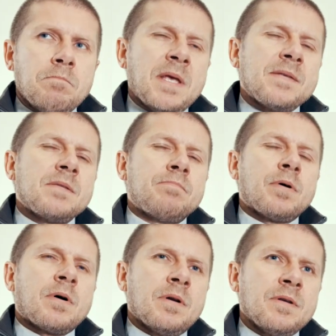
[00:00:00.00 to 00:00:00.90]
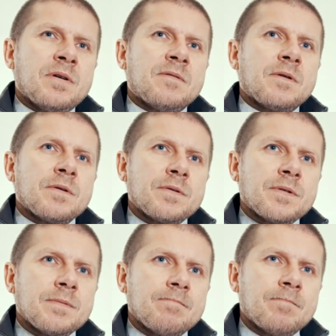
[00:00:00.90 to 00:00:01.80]

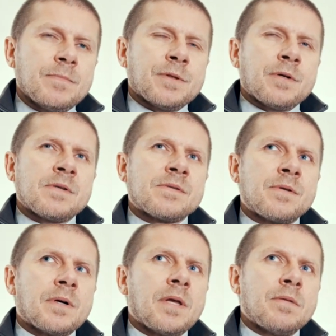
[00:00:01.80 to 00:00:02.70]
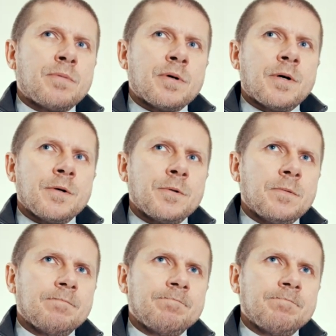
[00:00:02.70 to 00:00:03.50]
Międzypokoleniowość to jest droga do pokoju.